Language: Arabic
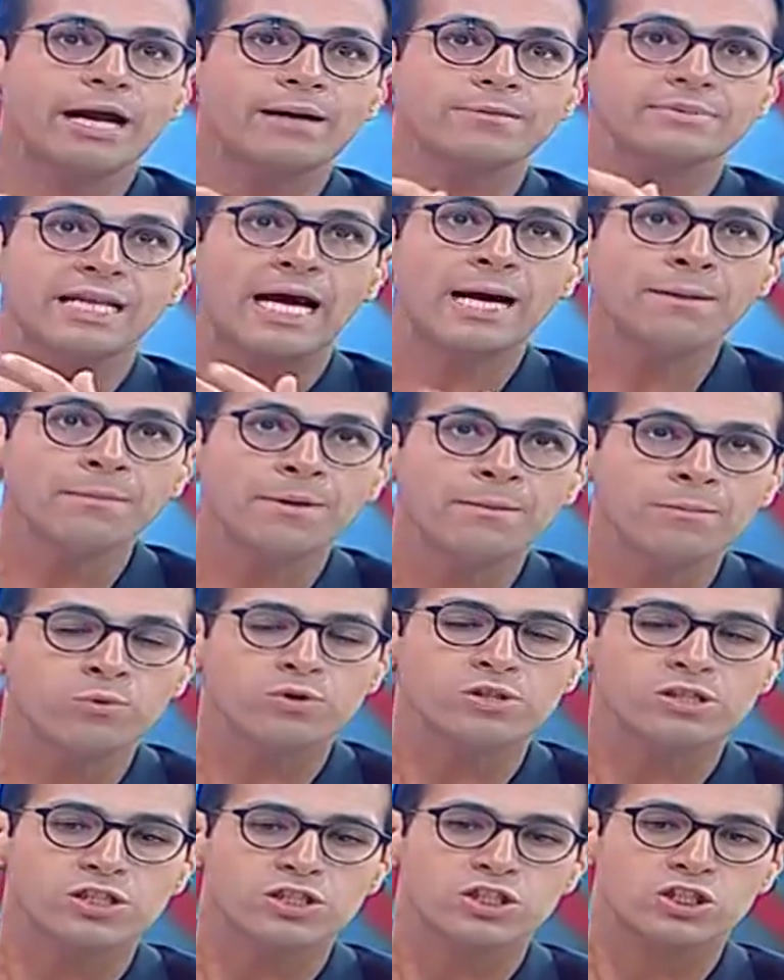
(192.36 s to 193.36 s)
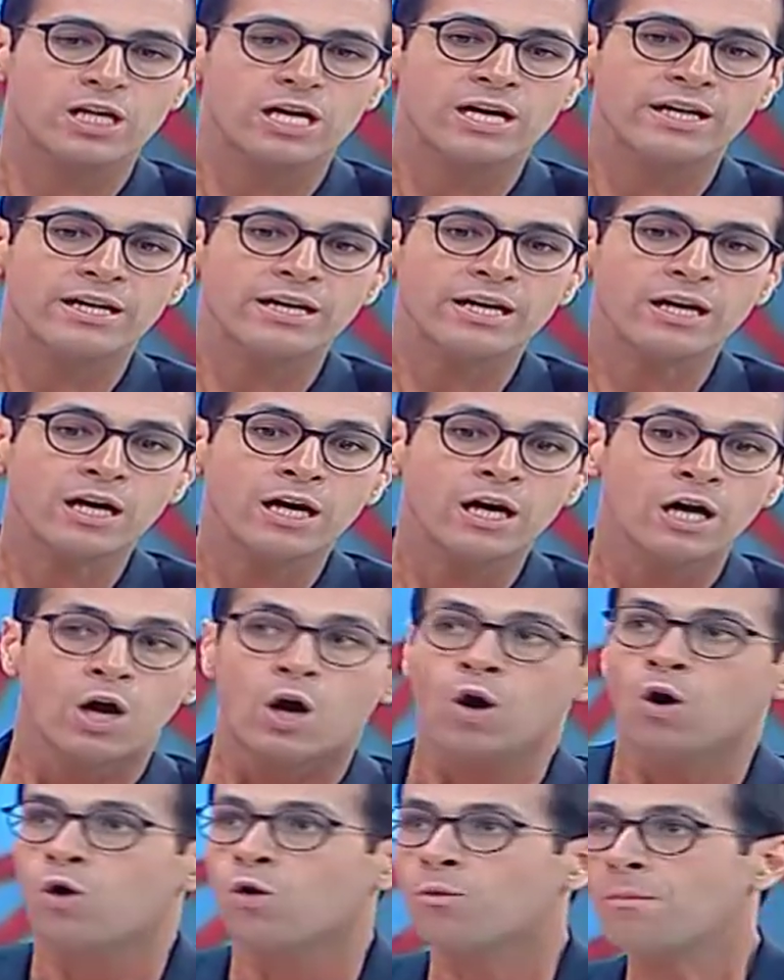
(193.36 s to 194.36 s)
عم تتحمم بوسط الشارع
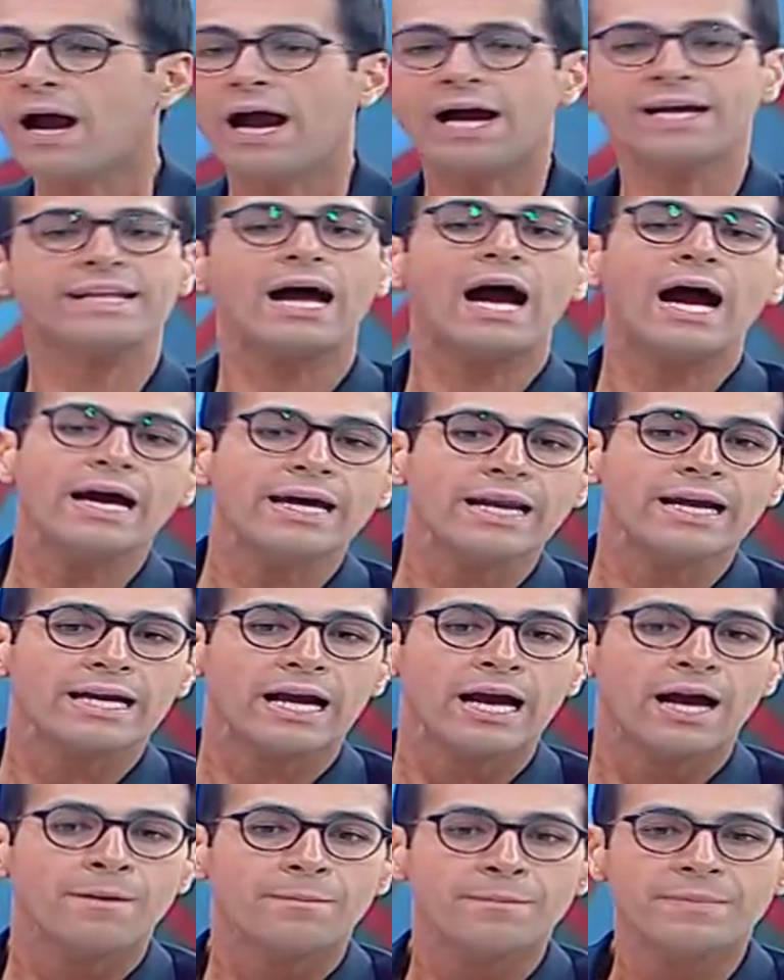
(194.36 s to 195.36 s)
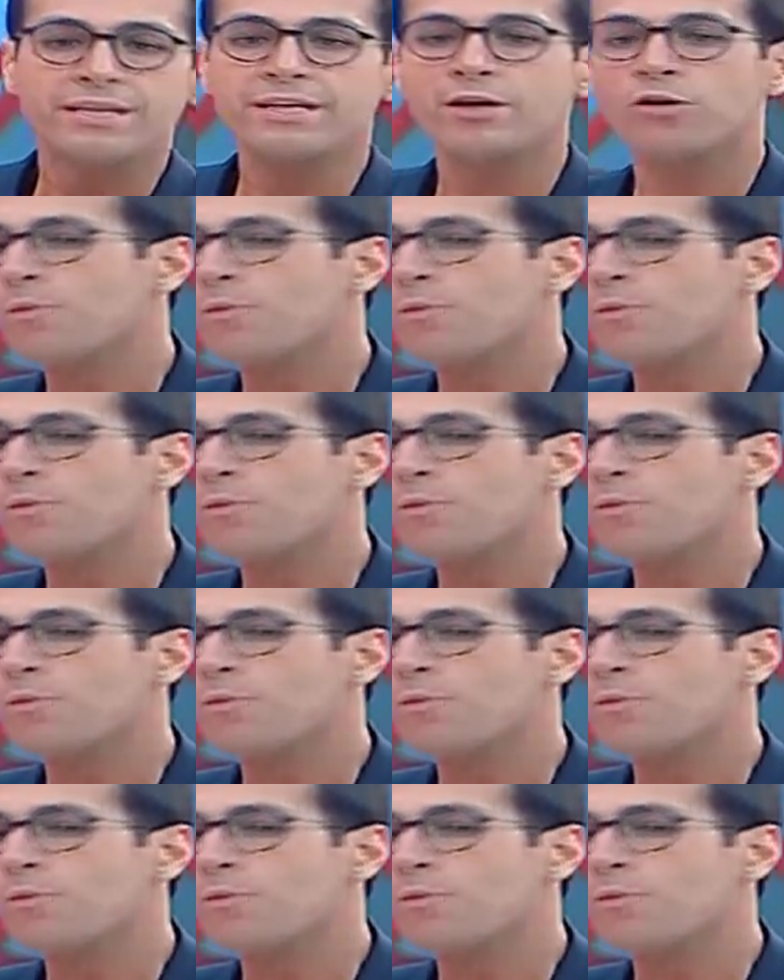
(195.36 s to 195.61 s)
وما حدا عارك اهميه